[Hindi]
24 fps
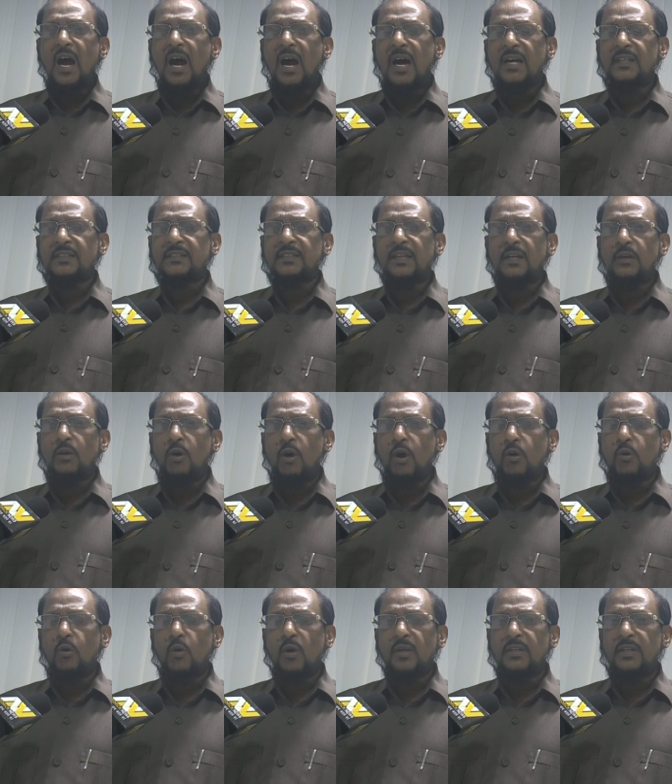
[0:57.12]
8 से 9
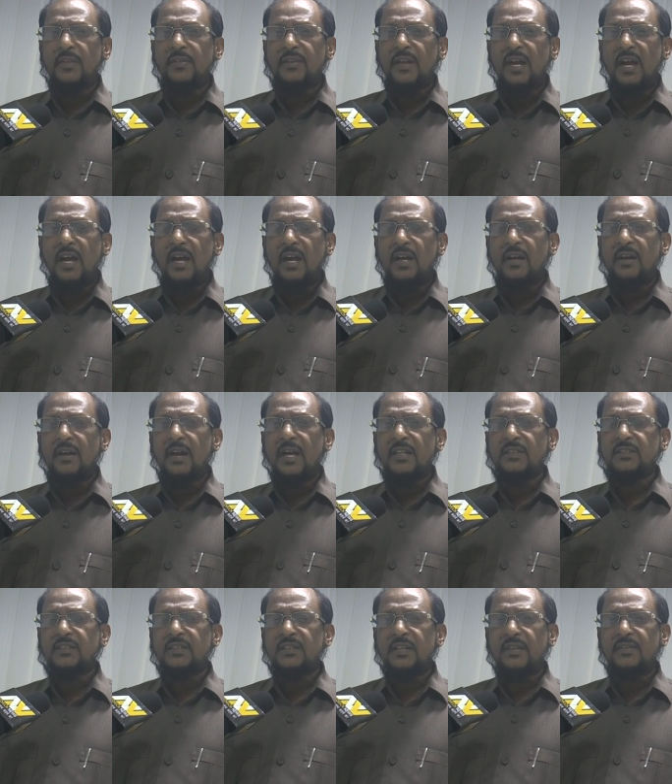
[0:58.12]
करोड़ जनता
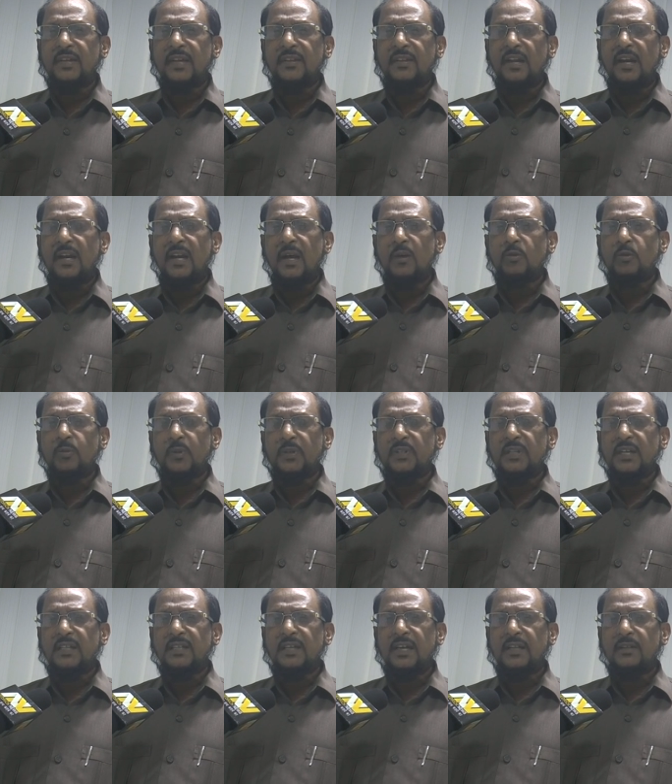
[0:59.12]
राष्ट्रीय जनता दल लालू
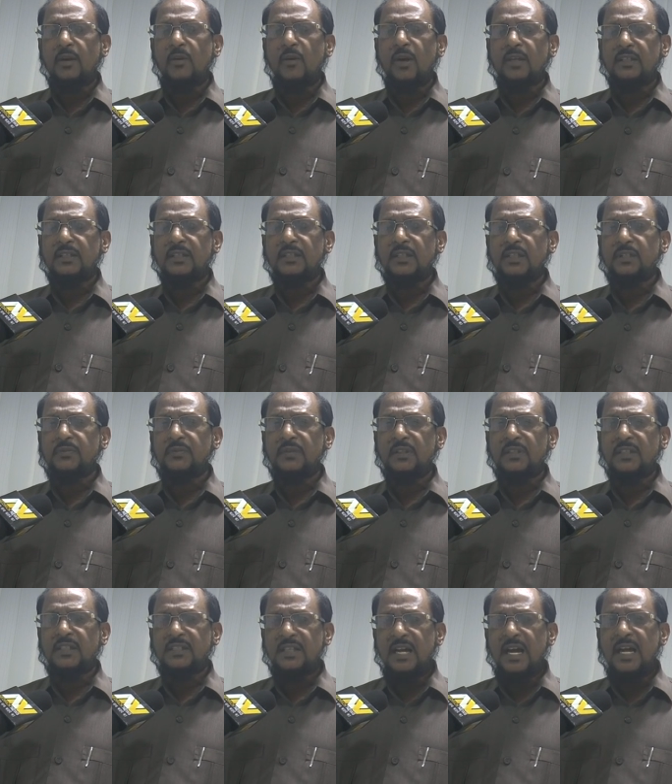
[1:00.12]
प्रसाद यादव और तेजस्वी
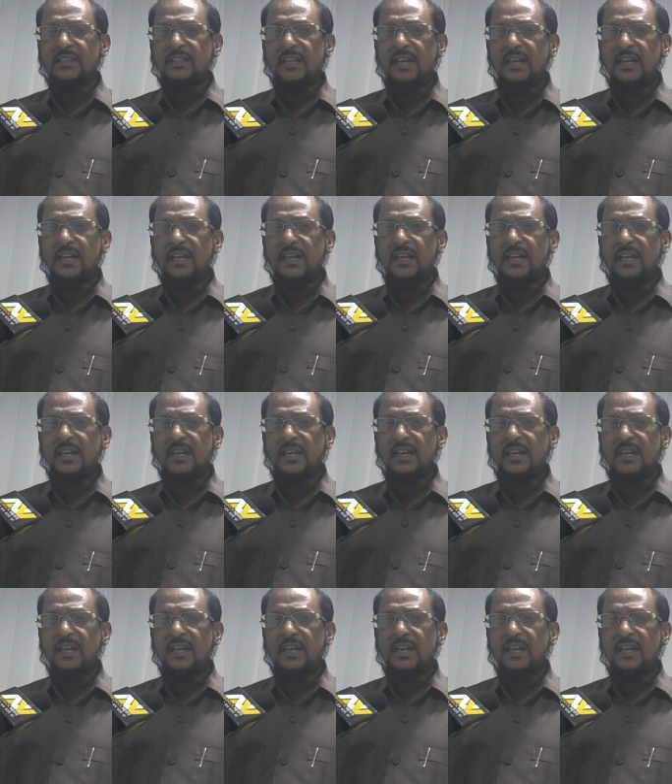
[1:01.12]
के साथ